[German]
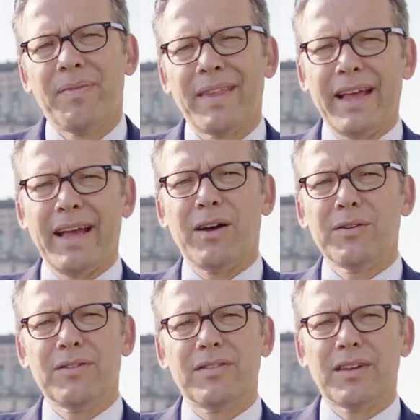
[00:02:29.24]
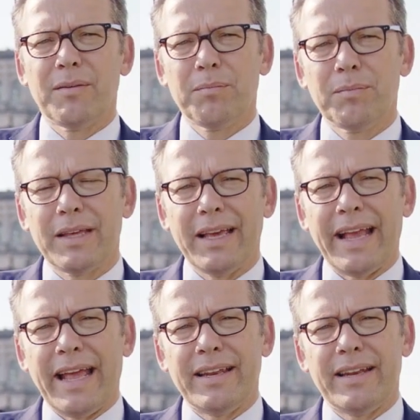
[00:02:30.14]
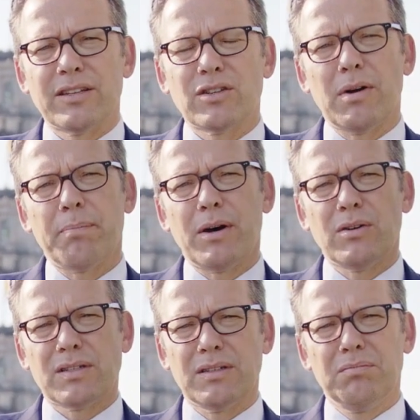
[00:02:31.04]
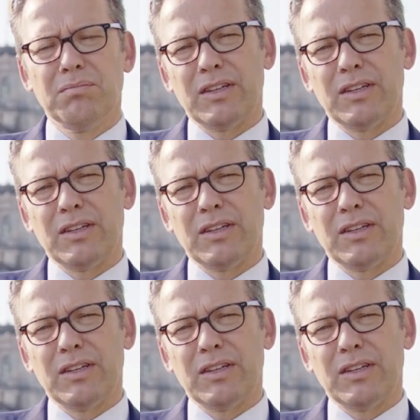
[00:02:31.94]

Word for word: Naja, und ähm, gegen Ende der Sommerpause,